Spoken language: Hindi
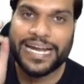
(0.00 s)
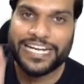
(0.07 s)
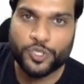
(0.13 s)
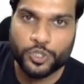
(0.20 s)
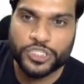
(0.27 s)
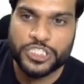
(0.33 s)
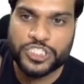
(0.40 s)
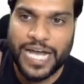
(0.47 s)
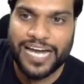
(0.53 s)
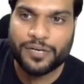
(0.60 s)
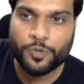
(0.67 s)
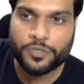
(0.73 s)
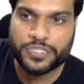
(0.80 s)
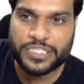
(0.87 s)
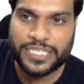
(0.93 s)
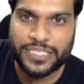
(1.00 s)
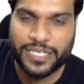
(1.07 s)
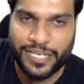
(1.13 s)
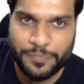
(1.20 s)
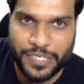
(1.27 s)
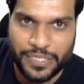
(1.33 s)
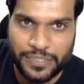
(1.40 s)
नाइट्रोजन चार बॉन्ड से ज्यादा
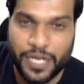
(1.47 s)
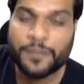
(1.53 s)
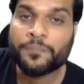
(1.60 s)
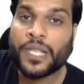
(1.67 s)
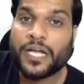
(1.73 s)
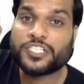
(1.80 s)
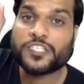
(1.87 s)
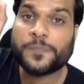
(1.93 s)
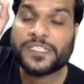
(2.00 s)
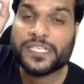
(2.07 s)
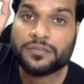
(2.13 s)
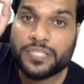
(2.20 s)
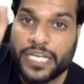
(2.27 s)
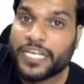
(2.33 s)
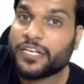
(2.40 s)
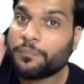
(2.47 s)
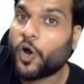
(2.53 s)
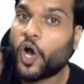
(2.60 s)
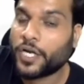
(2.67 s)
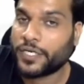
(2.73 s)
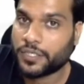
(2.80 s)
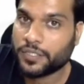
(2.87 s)
नहीं बनाता जिसमें से तीन
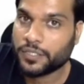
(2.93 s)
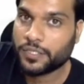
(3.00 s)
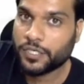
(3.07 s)
बॉन्ड